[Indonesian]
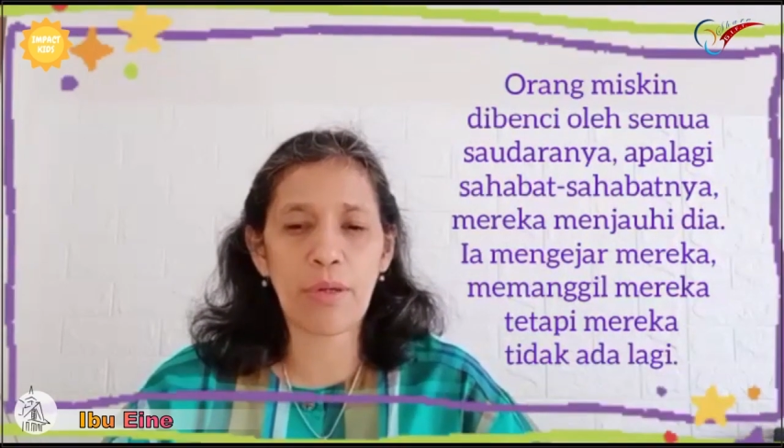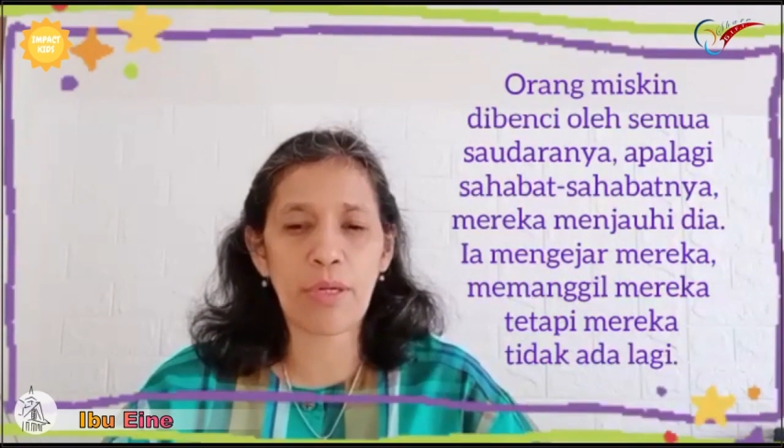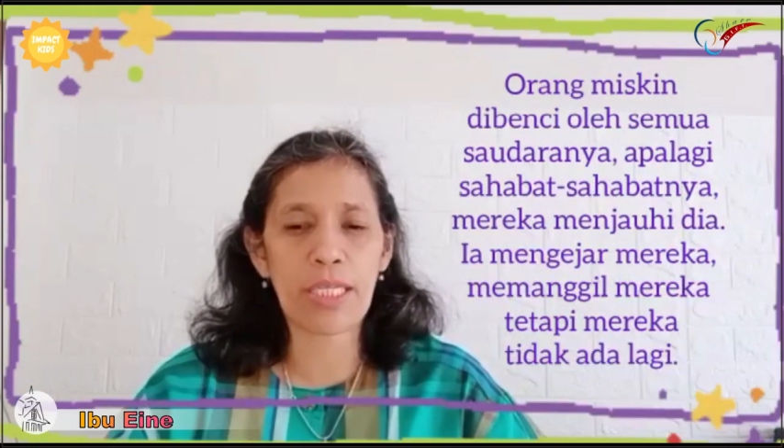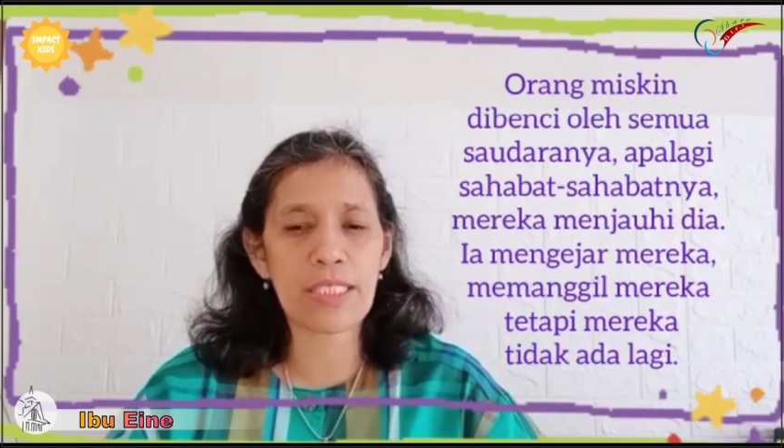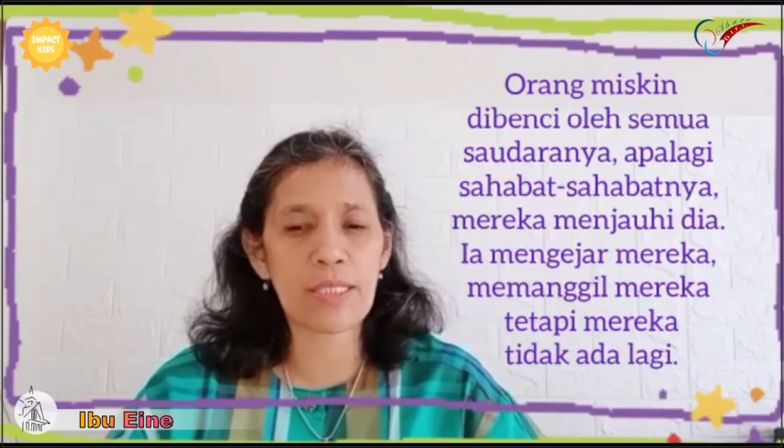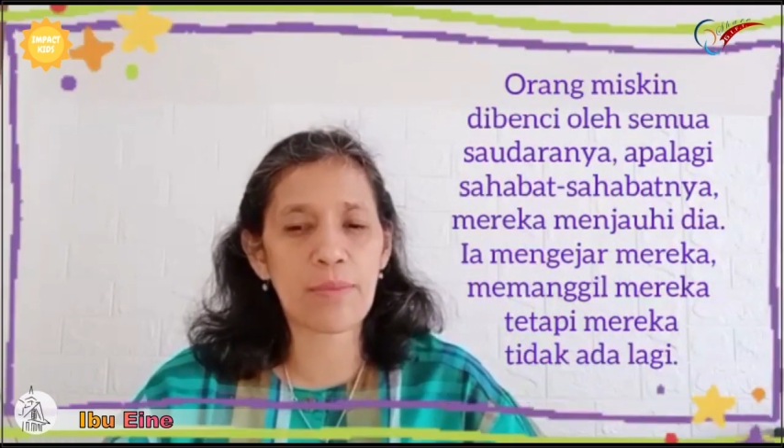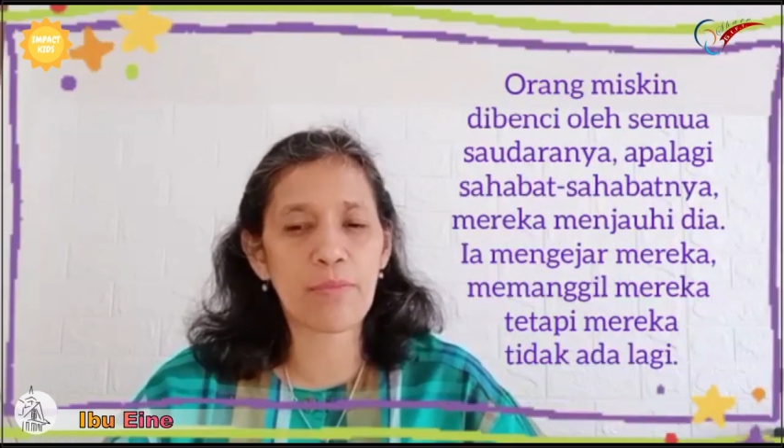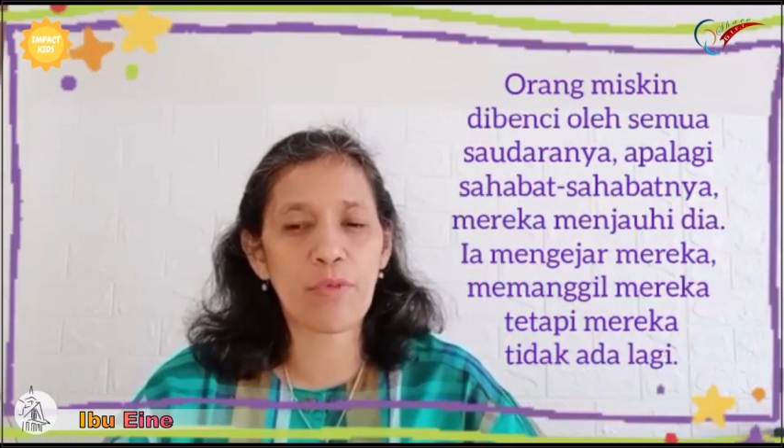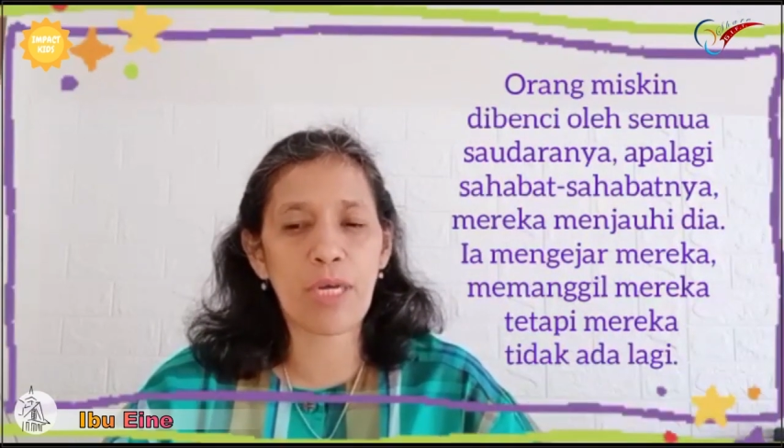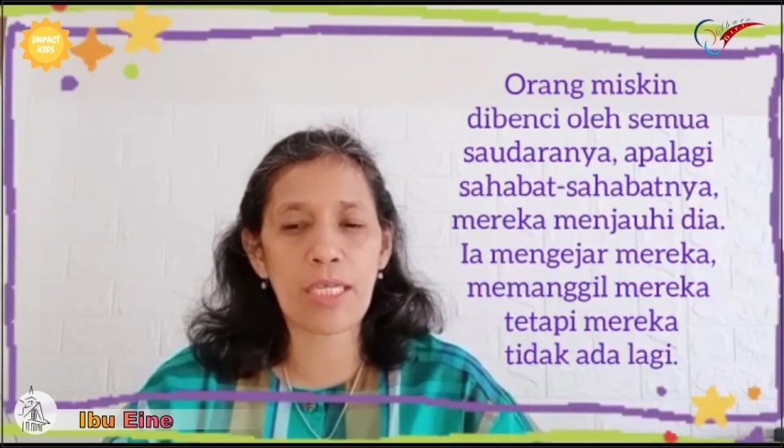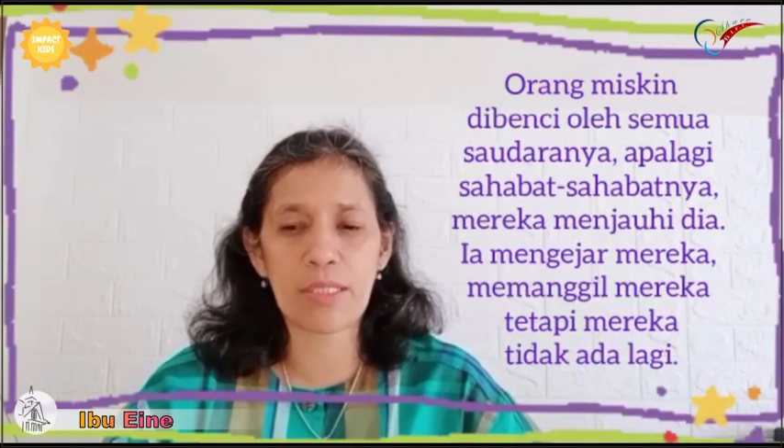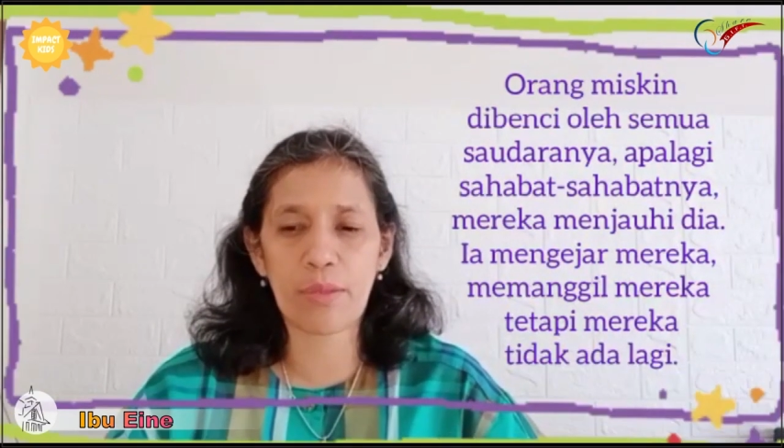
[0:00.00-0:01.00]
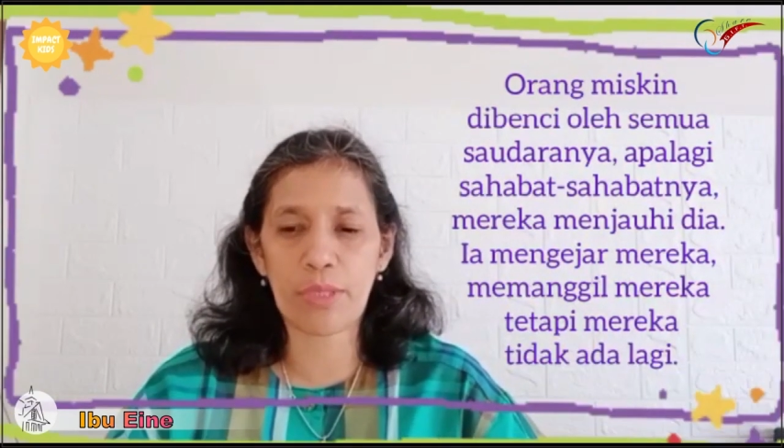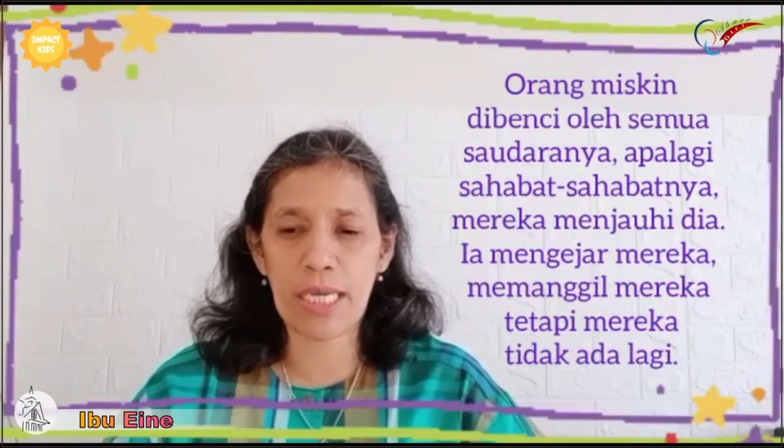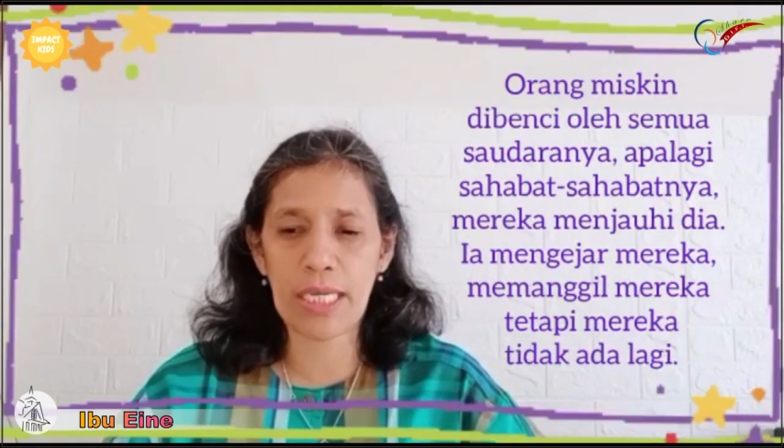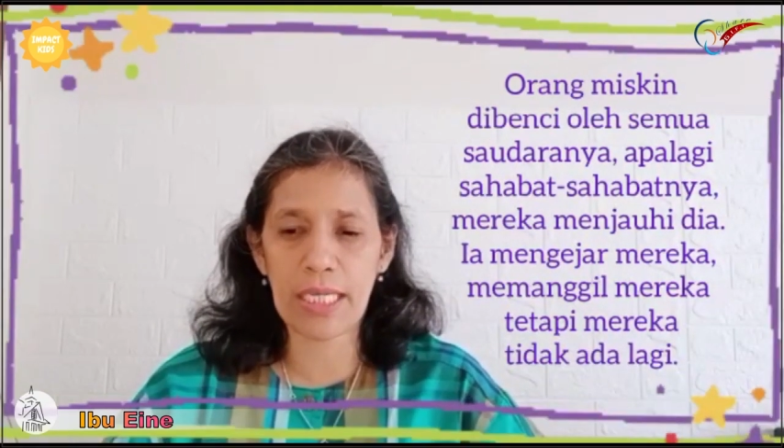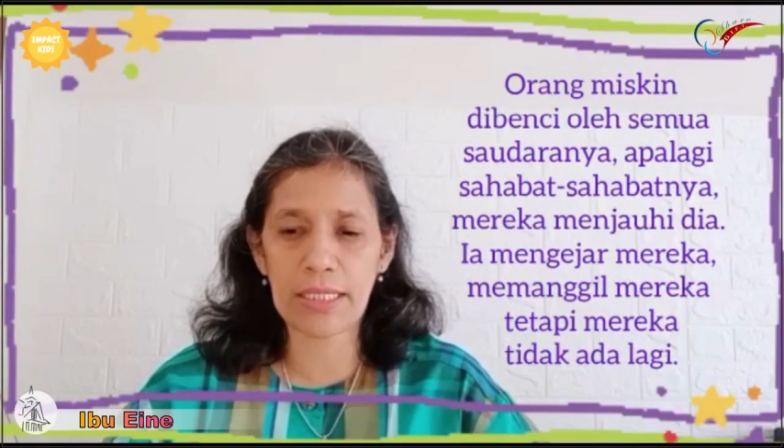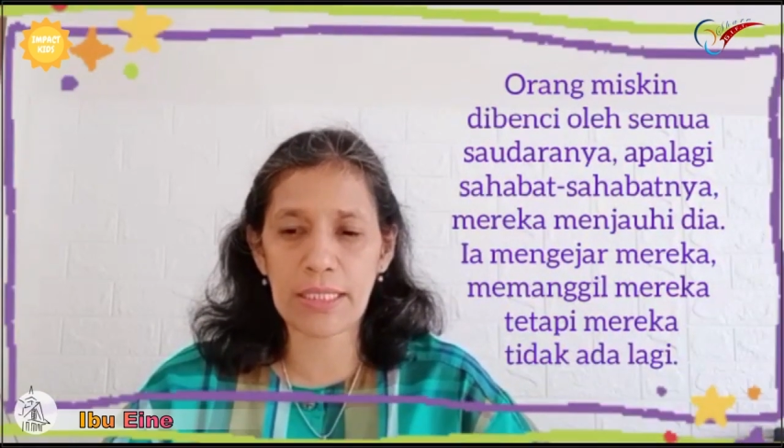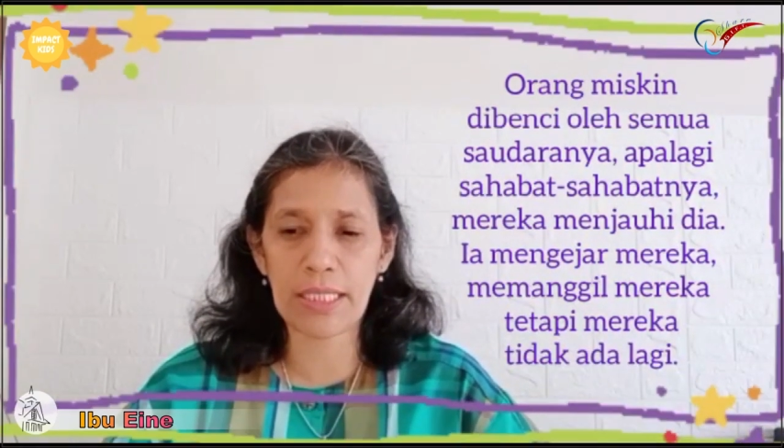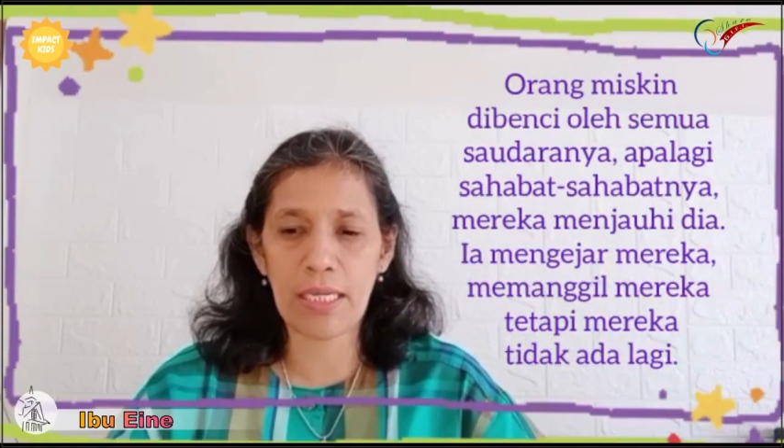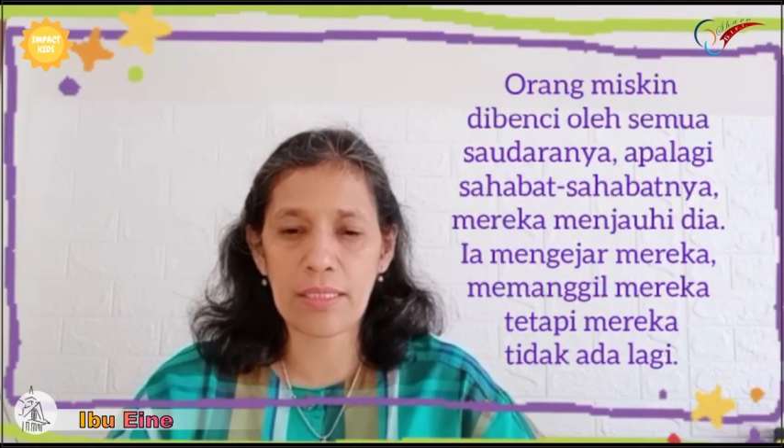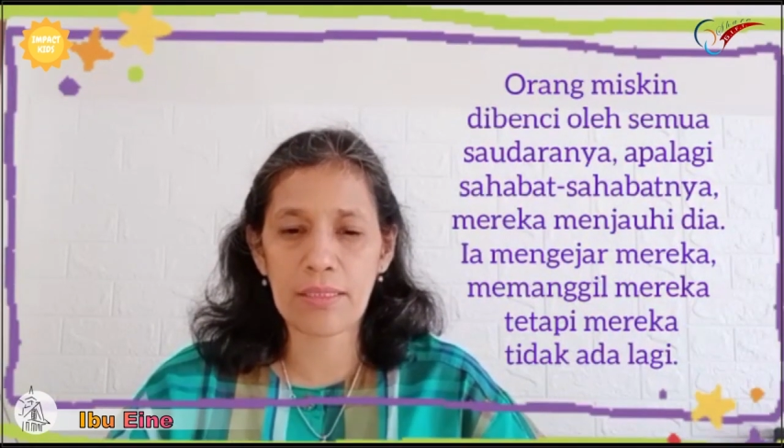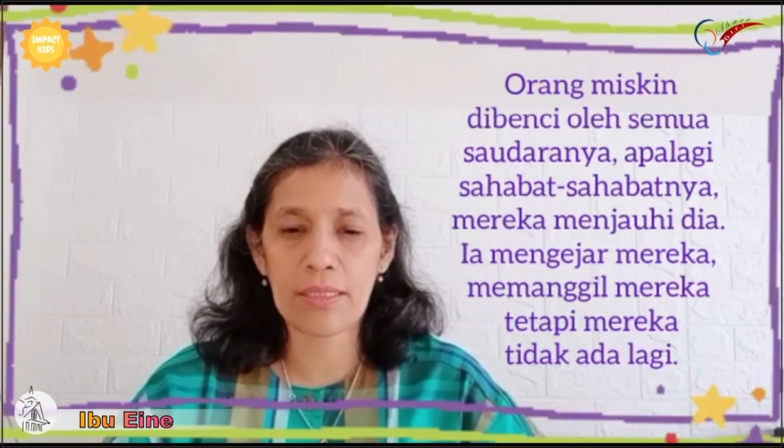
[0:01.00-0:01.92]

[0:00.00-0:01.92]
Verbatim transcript: oleh semua saudaranya,